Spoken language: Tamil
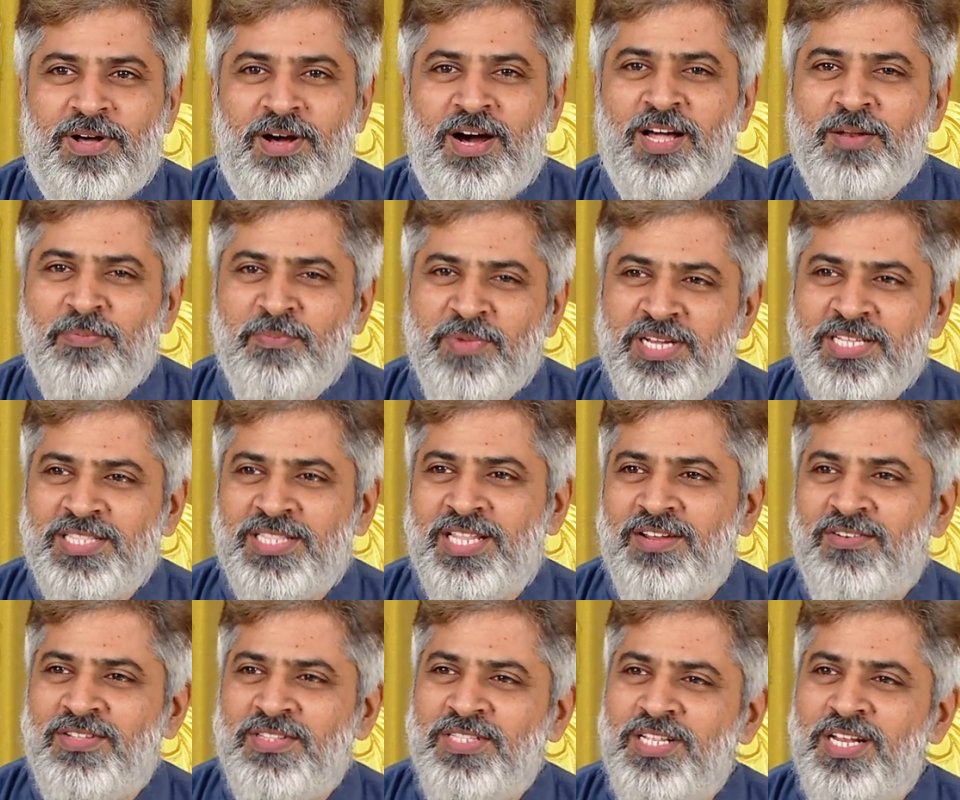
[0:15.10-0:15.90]

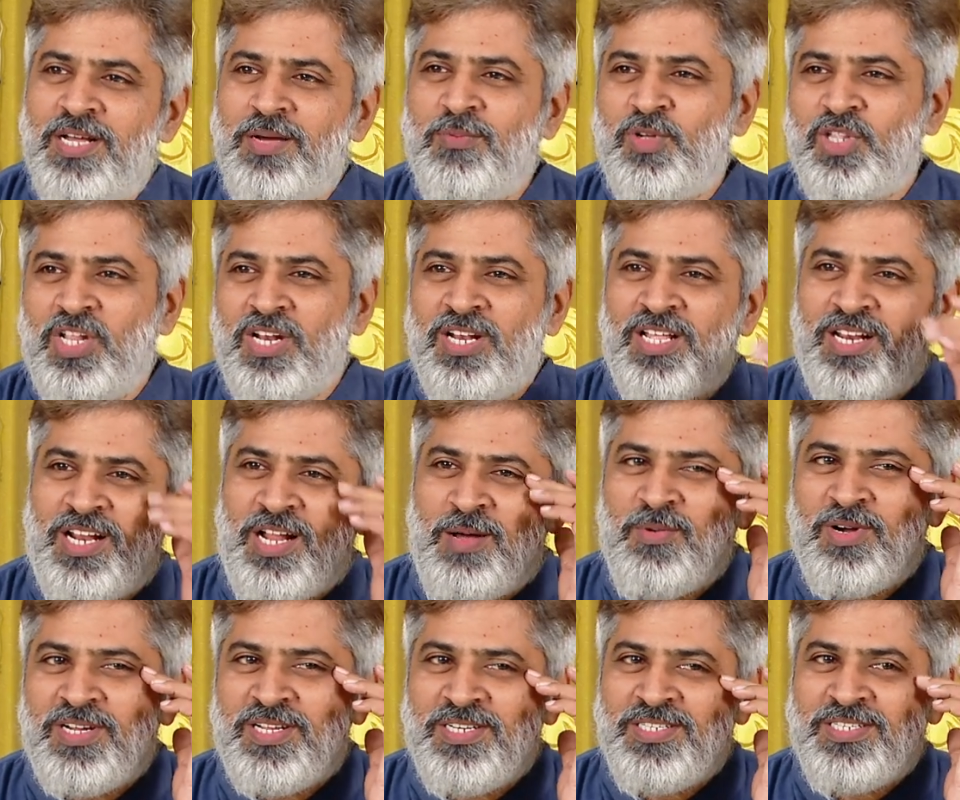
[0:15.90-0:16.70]
ஆன்மீகத்தில் வந்து நான் முதல்ல
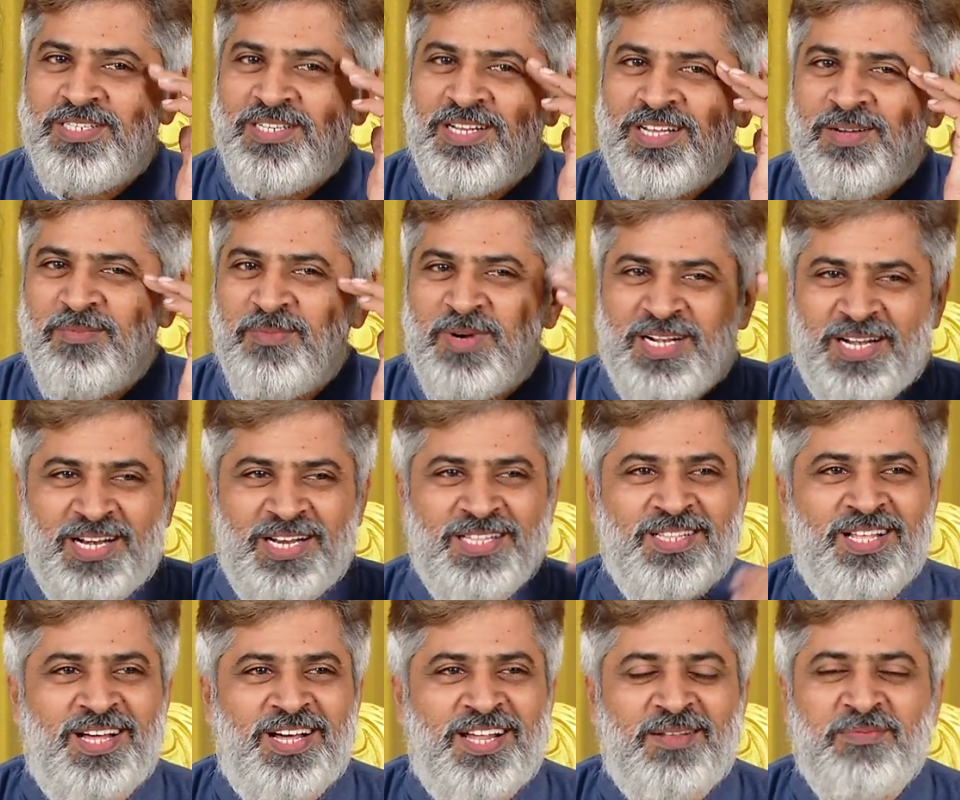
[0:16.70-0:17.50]
ராமகிருஷ்ணா
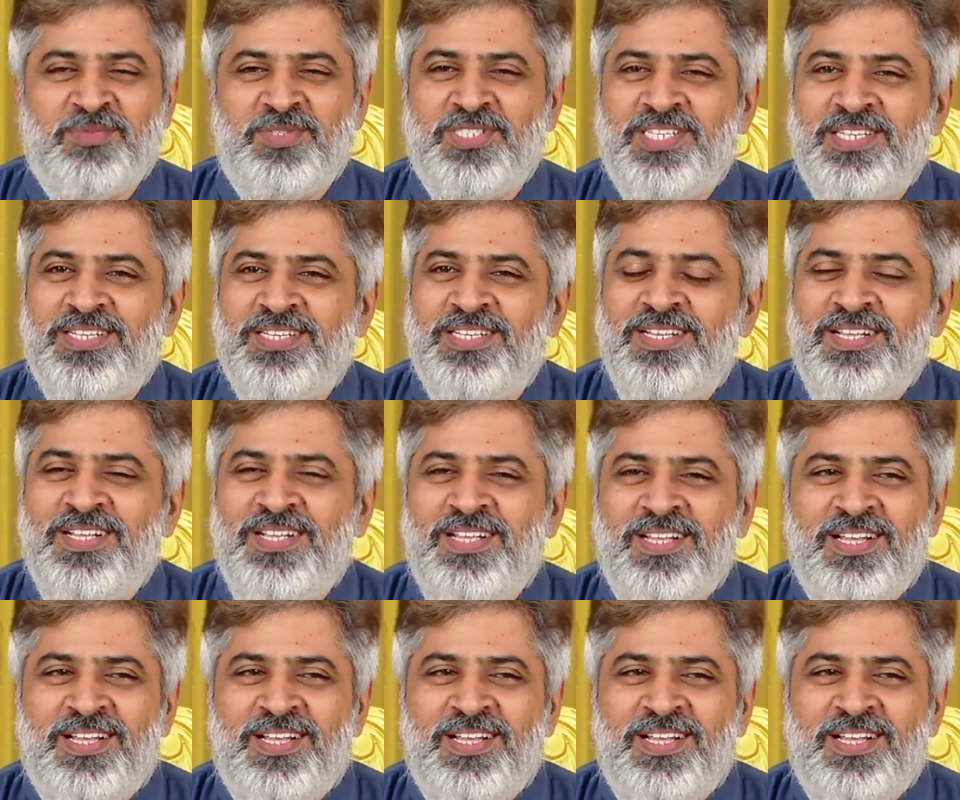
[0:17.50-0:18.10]
மட்டிலேருந்து ஆரம்பித்தேன்